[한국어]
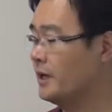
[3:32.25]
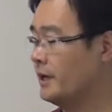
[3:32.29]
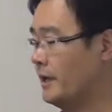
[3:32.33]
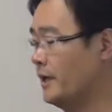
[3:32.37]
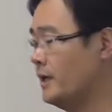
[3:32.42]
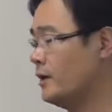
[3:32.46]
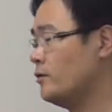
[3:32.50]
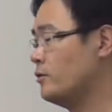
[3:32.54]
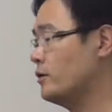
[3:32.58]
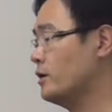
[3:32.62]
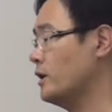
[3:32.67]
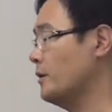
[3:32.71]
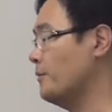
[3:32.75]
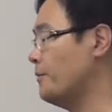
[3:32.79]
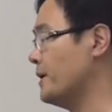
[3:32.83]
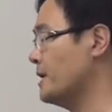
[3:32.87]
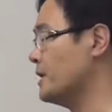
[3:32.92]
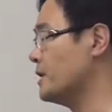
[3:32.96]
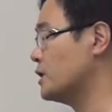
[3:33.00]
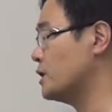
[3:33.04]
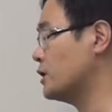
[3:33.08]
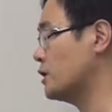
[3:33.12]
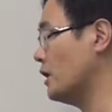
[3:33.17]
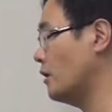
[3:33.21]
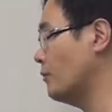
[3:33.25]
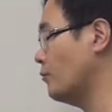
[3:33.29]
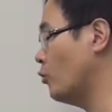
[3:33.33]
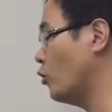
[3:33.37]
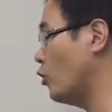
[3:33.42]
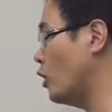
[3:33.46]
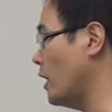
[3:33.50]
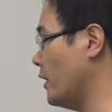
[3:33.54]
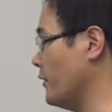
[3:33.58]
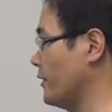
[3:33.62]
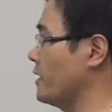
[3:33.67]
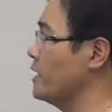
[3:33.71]
it could have been
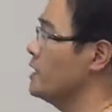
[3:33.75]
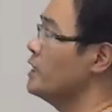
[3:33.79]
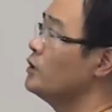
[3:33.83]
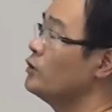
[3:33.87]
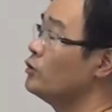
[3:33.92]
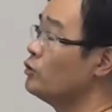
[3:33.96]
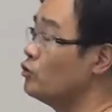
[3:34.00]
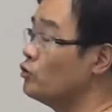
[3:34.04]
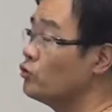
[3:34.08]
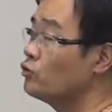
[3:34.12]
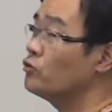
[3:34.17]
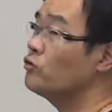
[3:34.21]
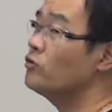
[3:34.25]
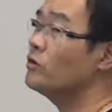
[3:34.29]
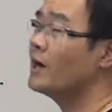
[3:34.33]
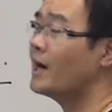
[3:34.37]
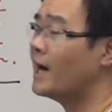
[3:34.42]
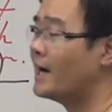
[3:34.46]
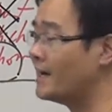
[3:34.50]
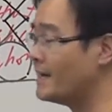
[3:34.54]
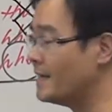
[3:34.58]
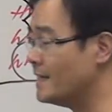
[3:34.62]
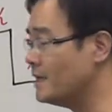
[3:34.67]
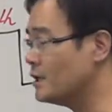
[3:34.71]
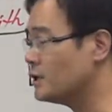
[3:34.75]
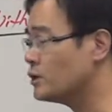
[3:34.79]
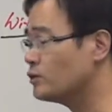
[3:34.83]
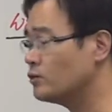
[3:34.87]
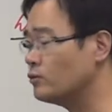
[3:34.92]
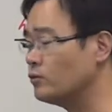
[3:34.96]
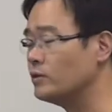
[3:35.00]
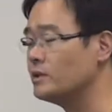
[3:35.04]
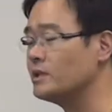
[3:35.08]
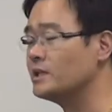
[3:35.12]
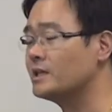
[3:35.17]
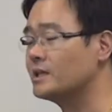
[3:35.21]
someone 누군가일
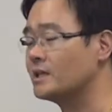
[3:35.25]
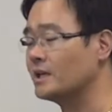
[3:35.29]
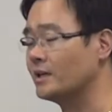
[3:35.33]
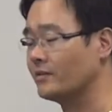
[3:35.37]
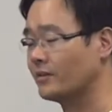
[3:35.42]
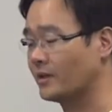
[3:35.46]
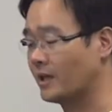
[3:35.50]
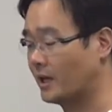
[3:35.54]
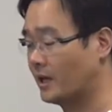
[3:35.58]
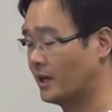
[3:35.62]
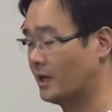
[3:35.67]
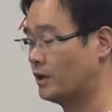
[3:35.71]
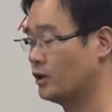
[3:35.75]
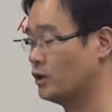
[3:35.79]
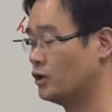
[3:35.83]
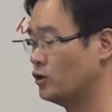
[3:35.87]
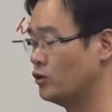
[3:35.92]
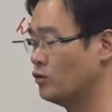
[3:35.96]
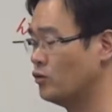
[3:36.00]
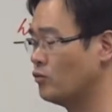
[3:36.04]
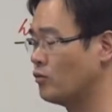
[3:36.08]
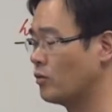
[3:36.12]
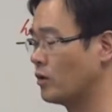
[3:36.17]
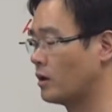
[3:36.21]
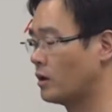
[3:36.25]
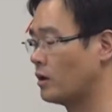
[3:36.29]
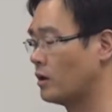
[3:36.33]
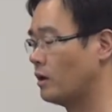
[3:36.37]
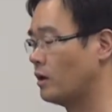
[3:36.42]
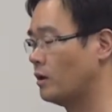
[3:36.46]
수도 있겠네 you were